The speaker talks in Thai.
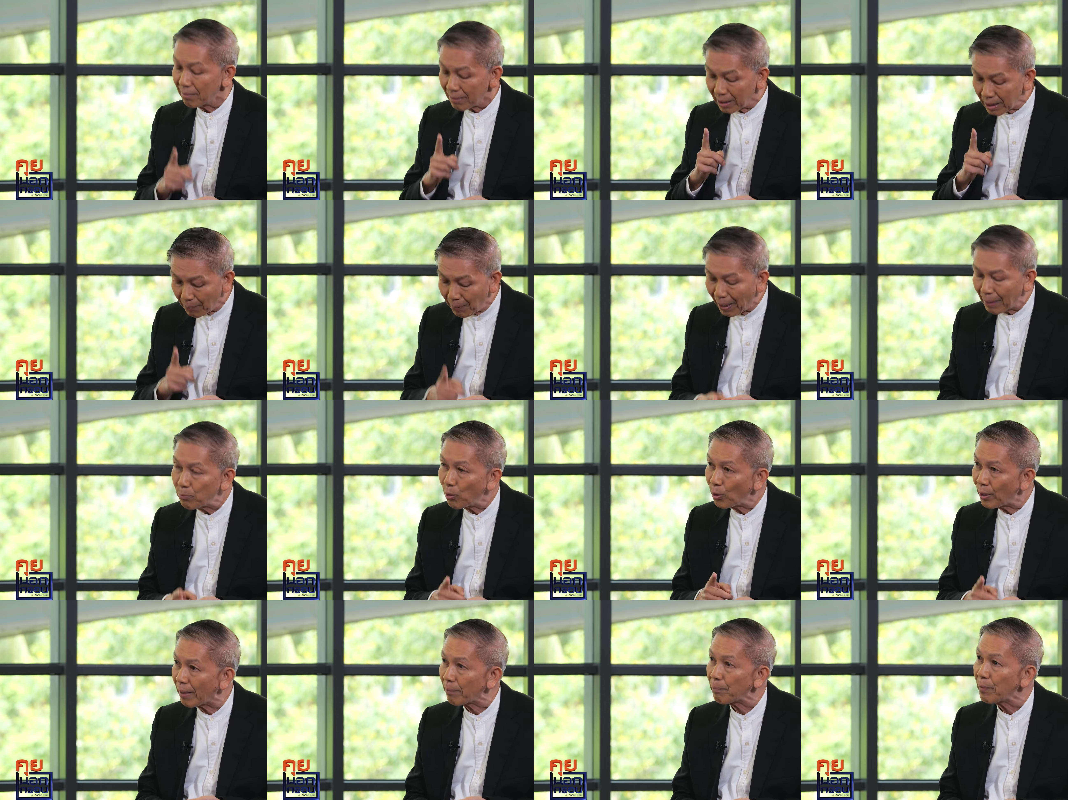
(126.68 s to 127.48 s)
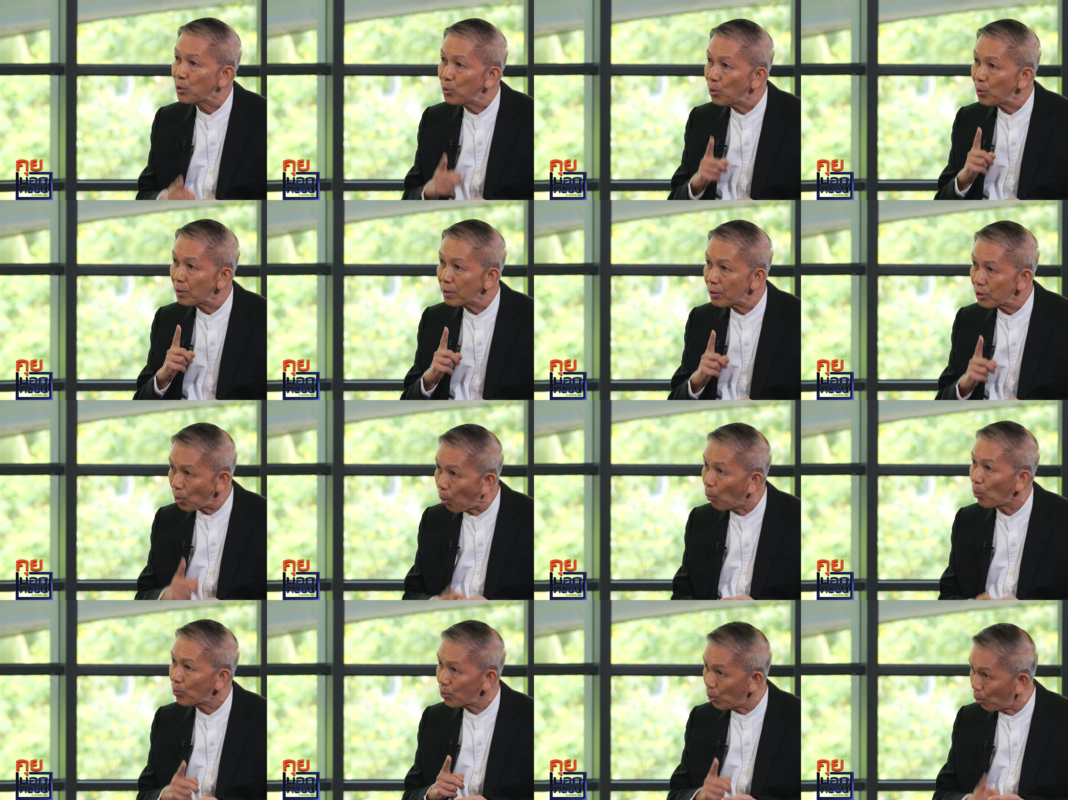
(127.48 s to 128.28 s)
รัฐบาลพลเอกประยุทธ์ต
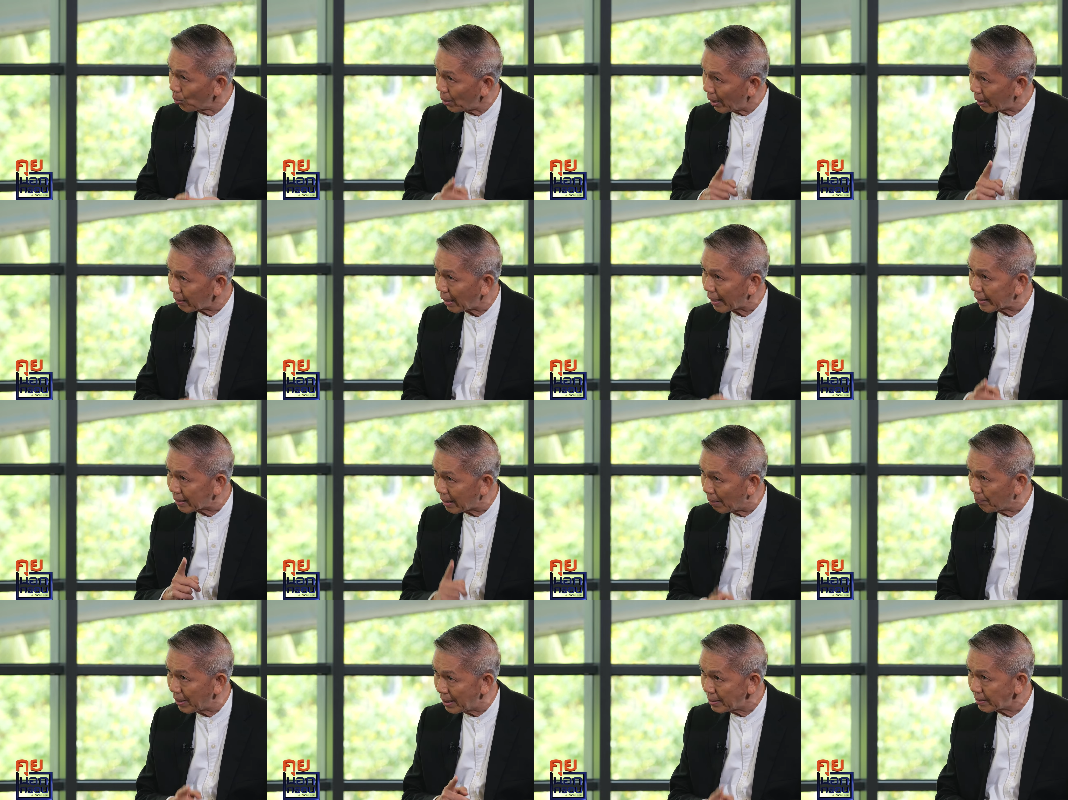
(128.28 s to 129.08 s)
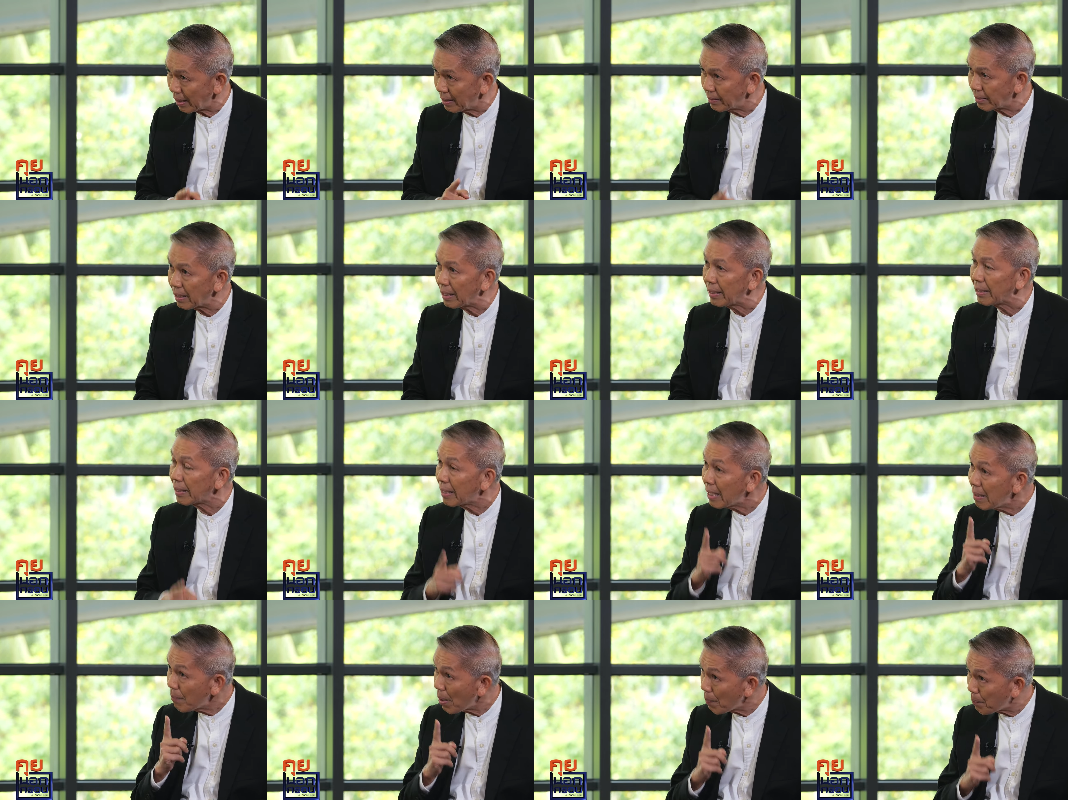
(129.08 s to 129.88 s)
กลงอะไรกับ SAC
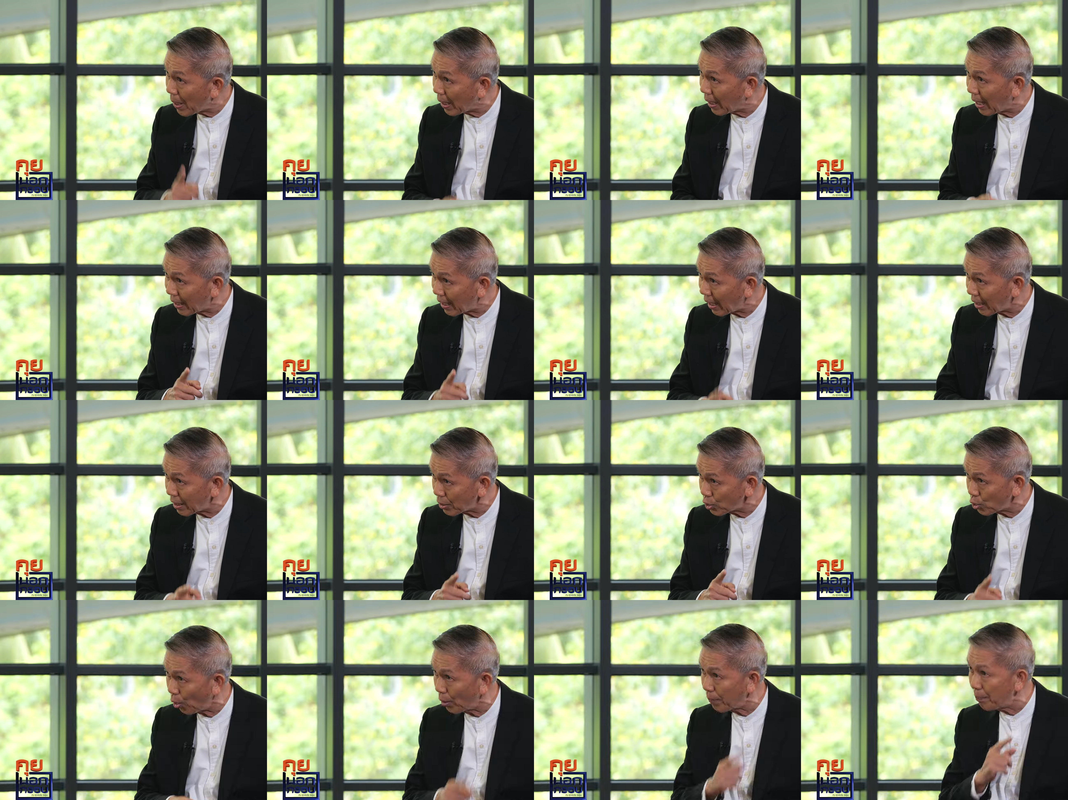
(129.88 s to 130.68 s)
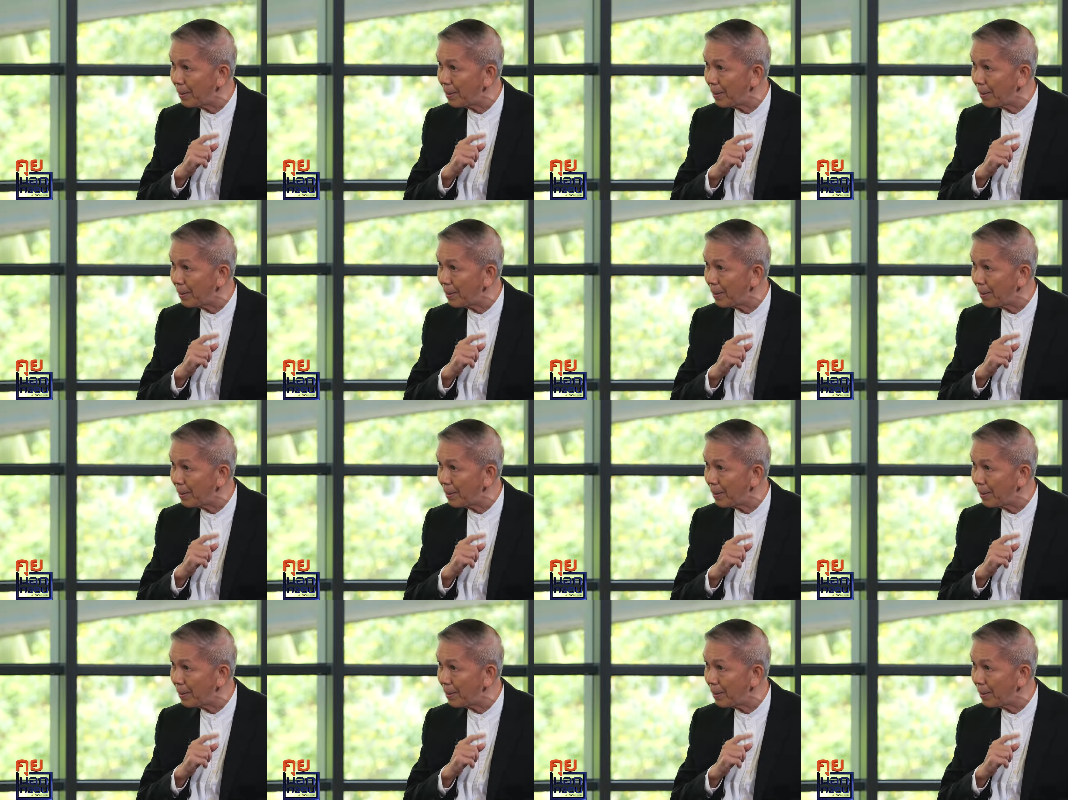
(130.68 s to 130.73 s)
ที่ไม่เป็นลายลักษณ์อักษร